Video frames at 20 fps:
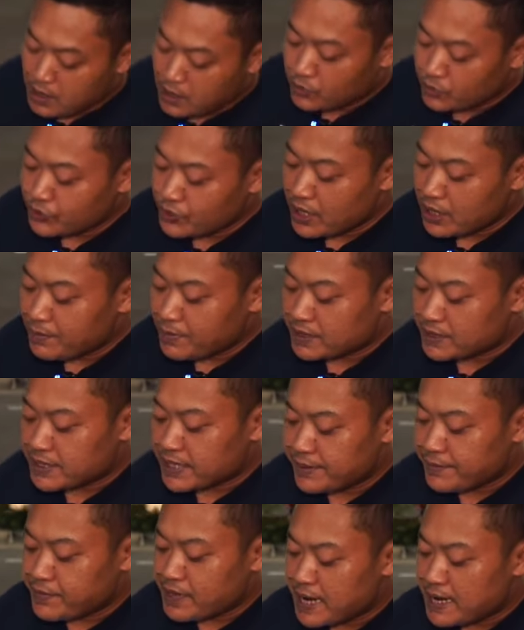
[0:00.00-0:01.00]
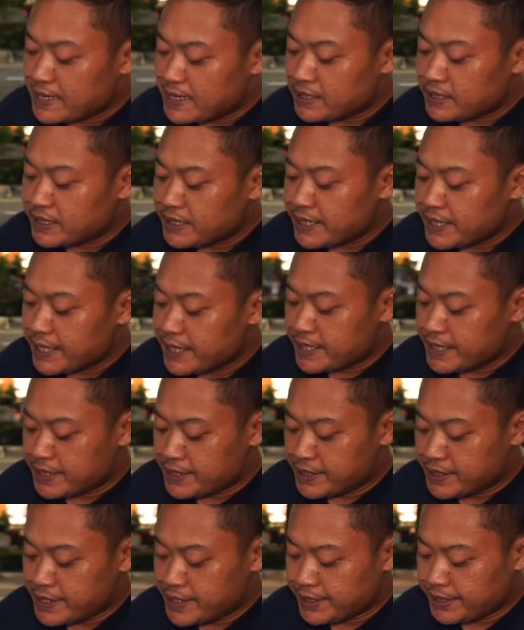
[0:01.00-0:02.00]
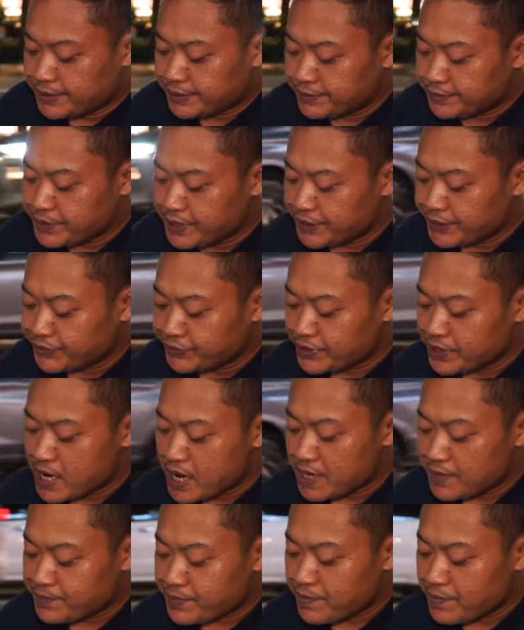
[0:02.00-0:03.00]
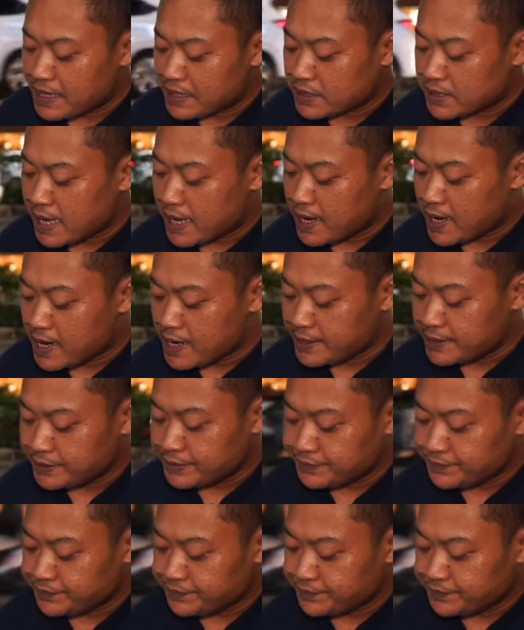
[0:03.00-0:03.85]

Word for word: Untuk kampas rem kanan kiri. Berikut dengan pemasangan